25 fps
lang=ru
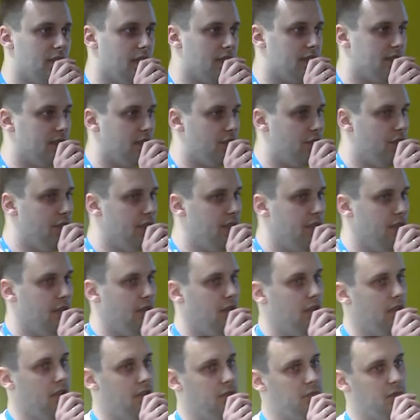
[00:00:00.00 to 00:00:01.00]

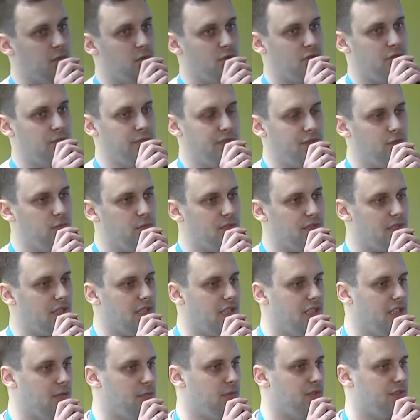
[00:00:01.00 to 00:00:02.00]
хек-значений, а мы можем придумать
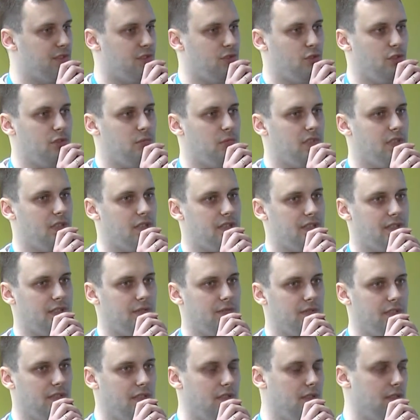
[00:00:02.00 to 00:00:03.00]
какие-нибудь синонимы
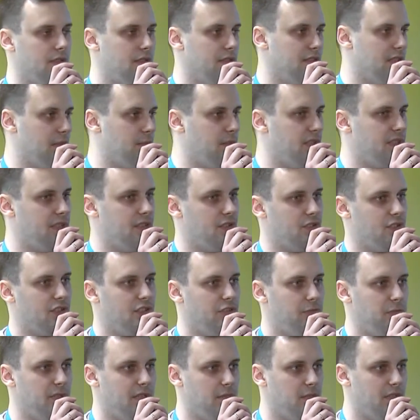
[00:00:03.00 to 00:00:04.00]
красивые, забить
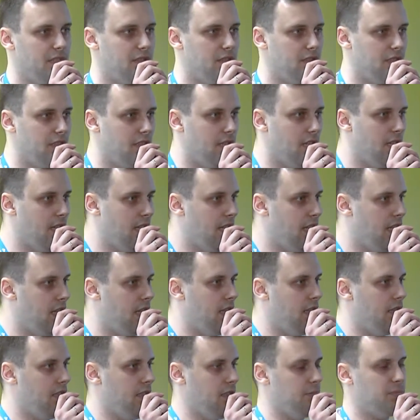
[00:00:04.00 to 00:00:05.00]
значения в переменные
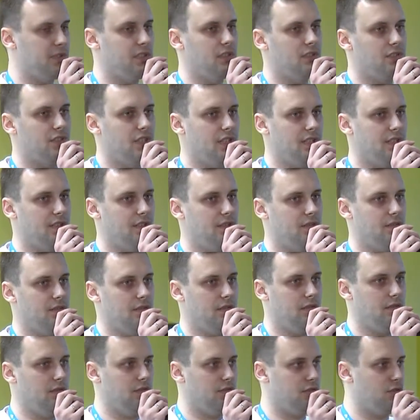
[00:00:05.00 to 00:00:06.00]
и продолжать
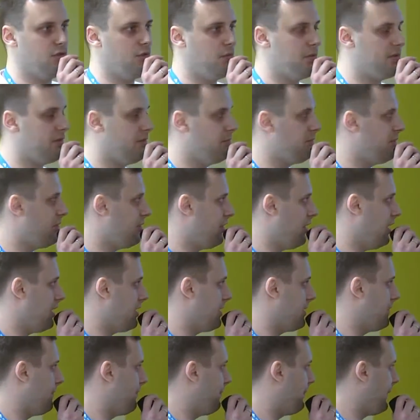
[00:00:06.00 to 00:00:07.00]
с удобством
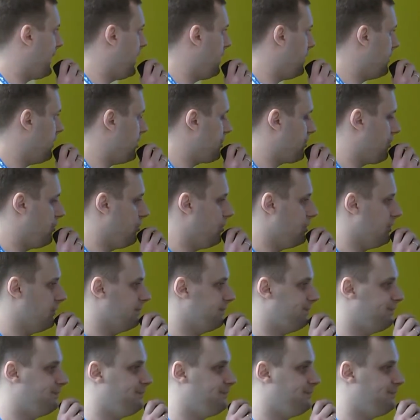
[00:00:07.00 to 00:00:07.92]
читать наш код.